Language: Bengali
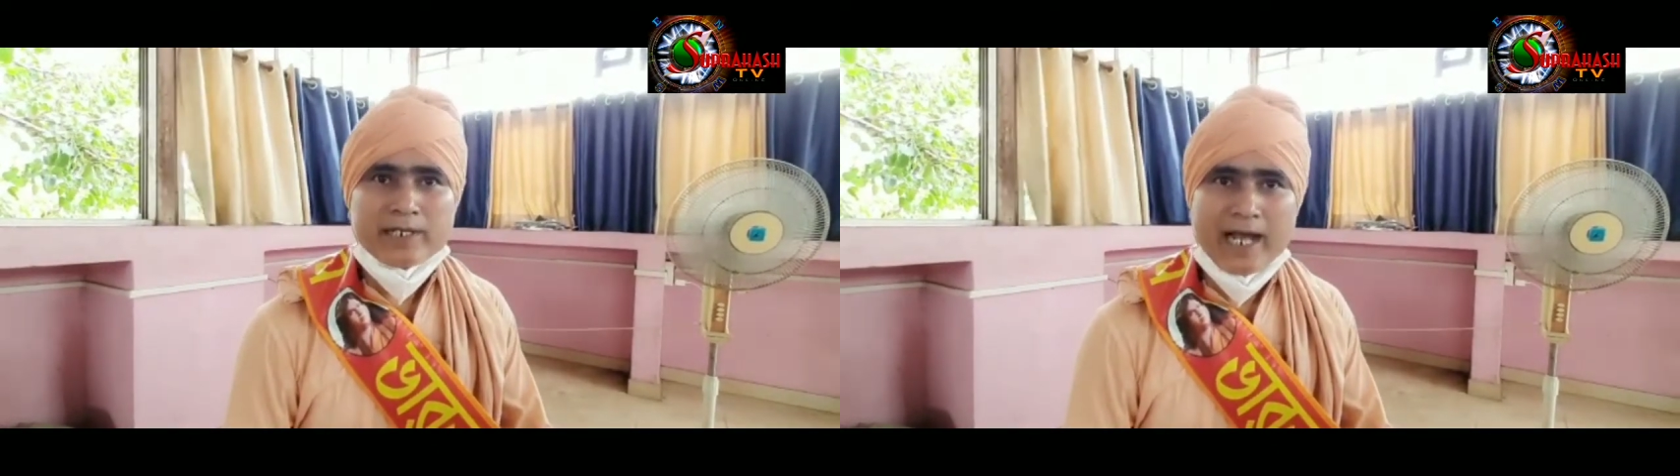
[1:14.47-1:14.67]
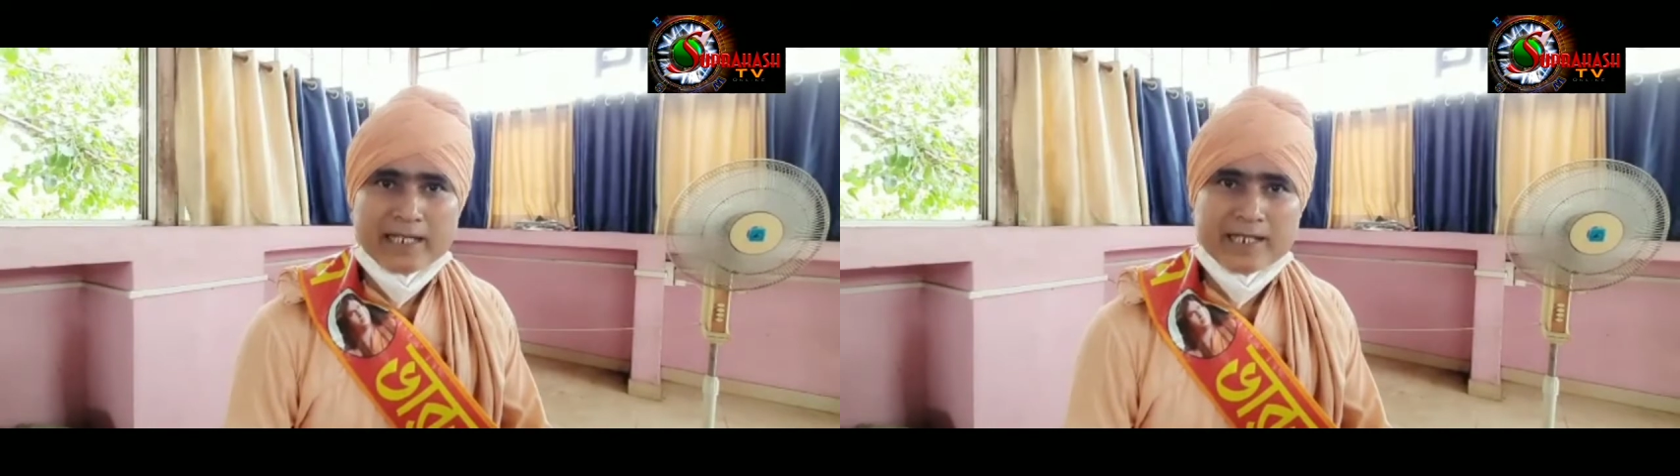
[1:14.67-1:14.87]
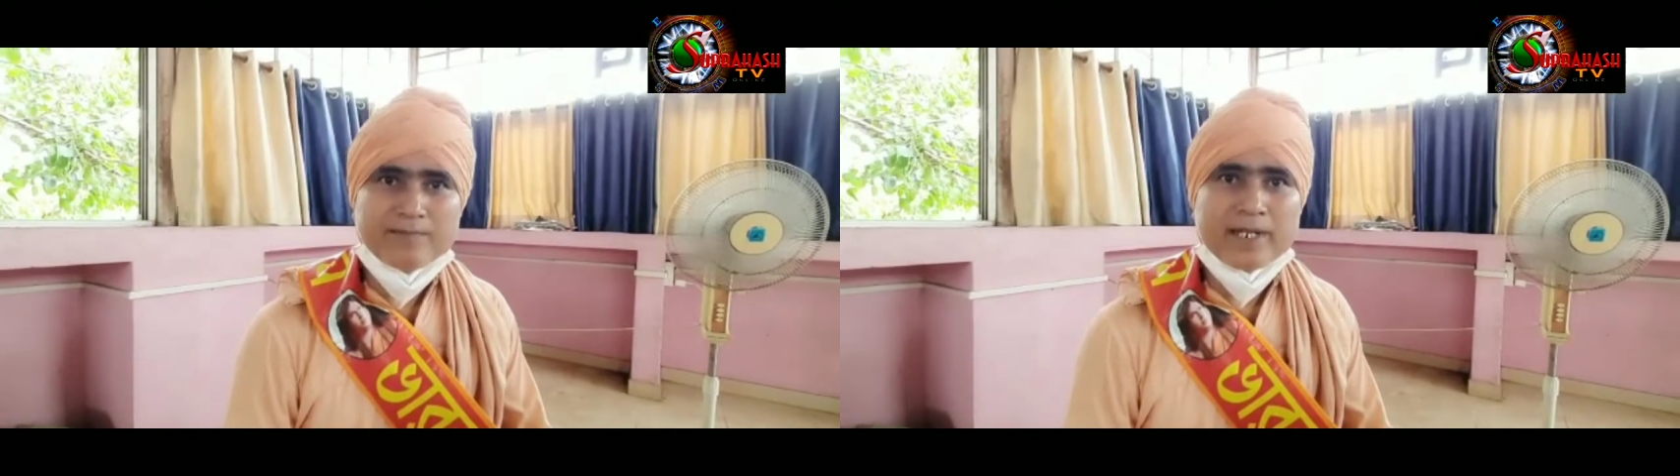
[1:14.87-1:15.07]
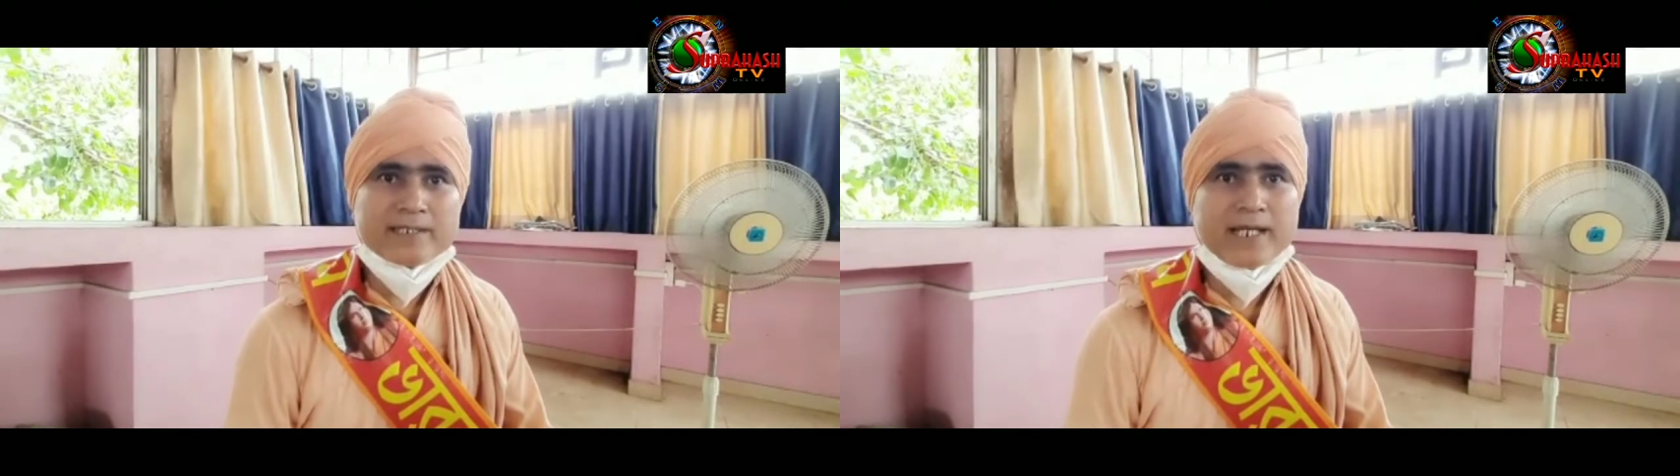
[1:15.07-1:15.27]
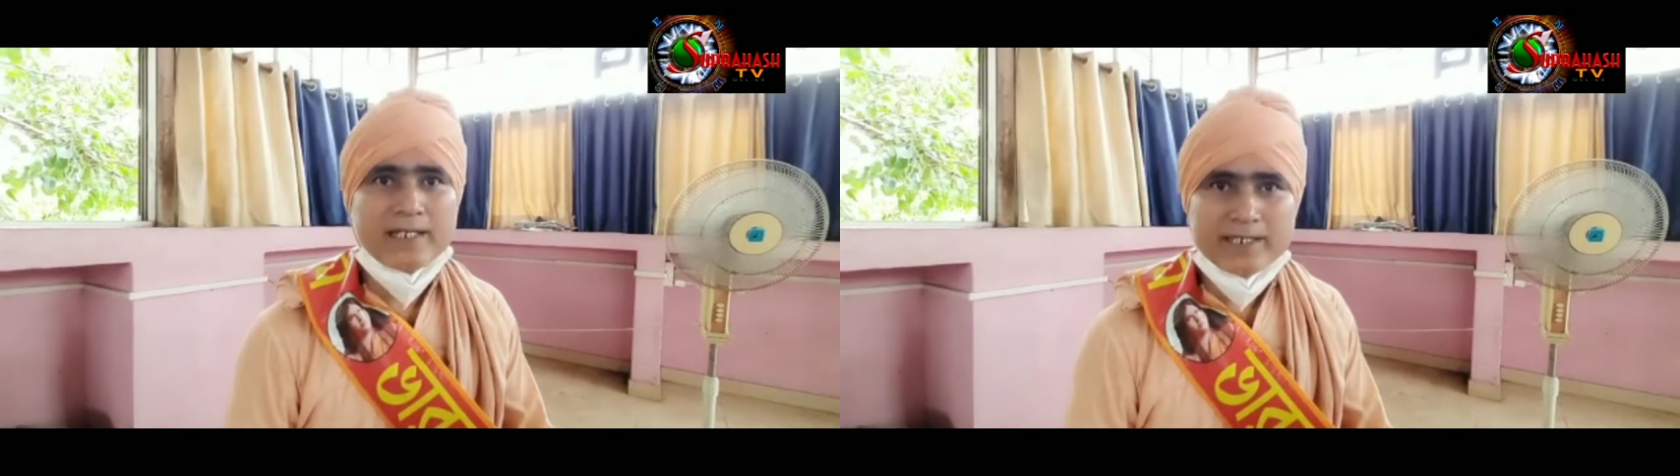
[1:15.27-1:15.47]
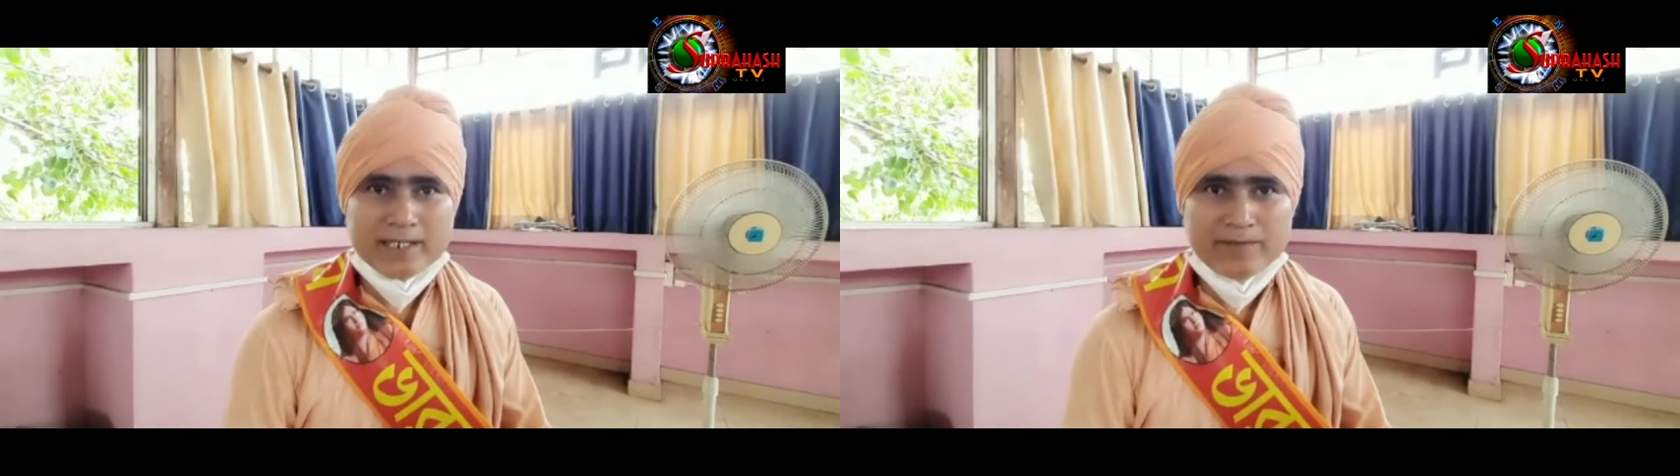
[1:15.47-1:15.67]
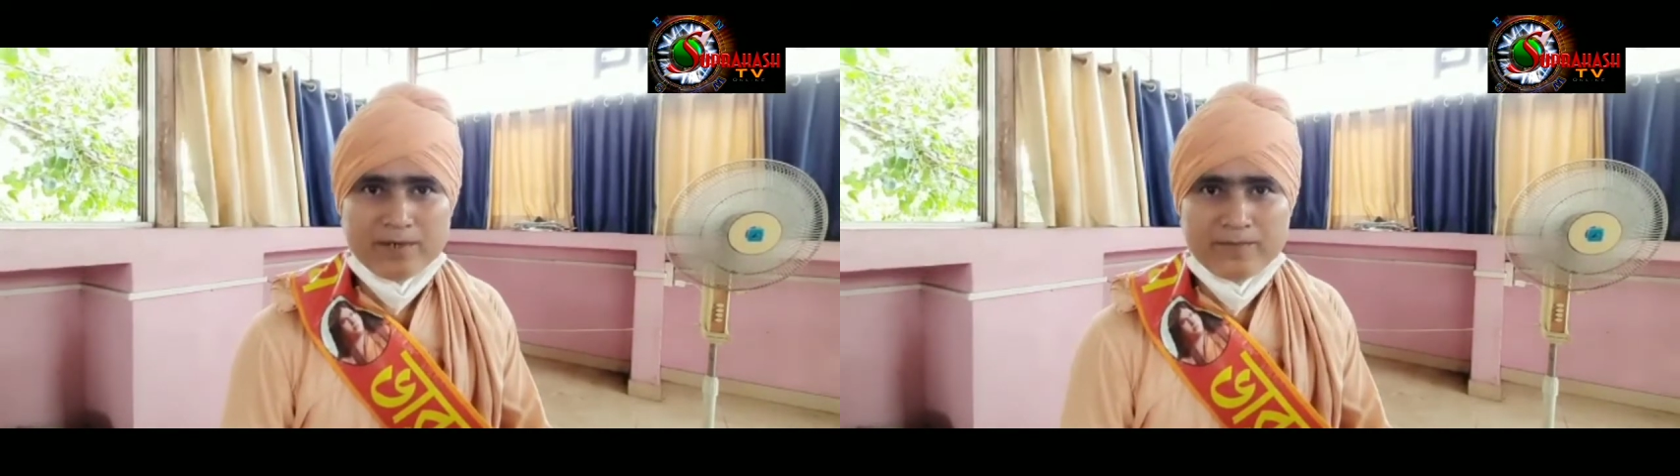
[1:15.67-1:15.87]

কাজ আমরা চালিয়ে যাব